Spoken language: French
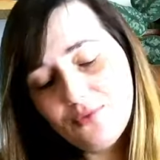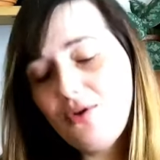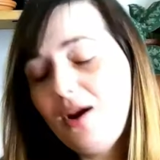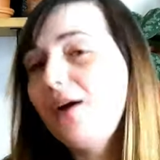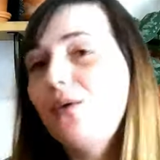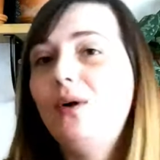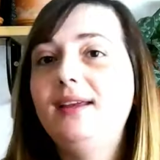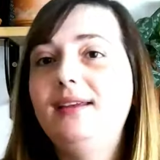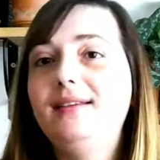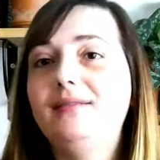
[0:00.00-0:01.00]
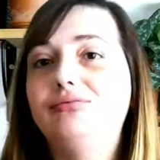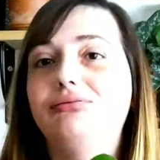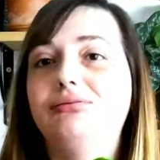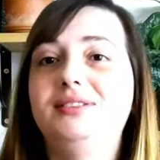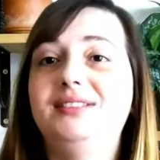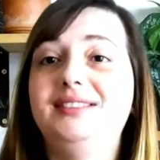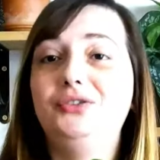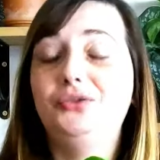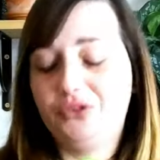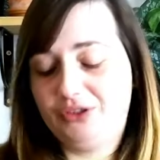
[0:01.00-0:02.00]
voilà quoi. C'est
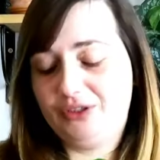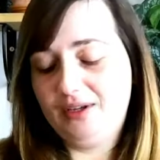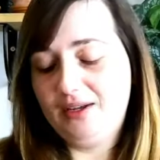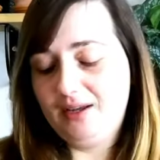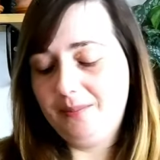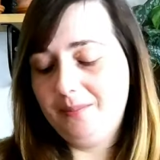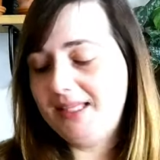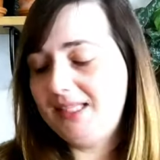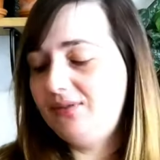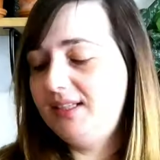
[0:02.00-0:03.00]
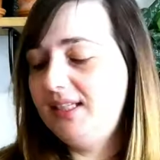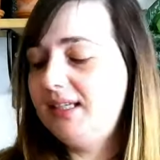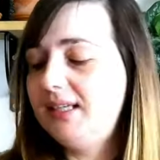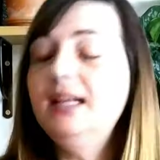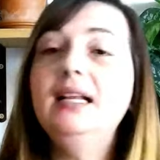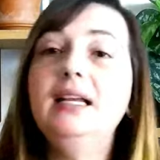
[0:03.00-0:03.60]
juste magnifique.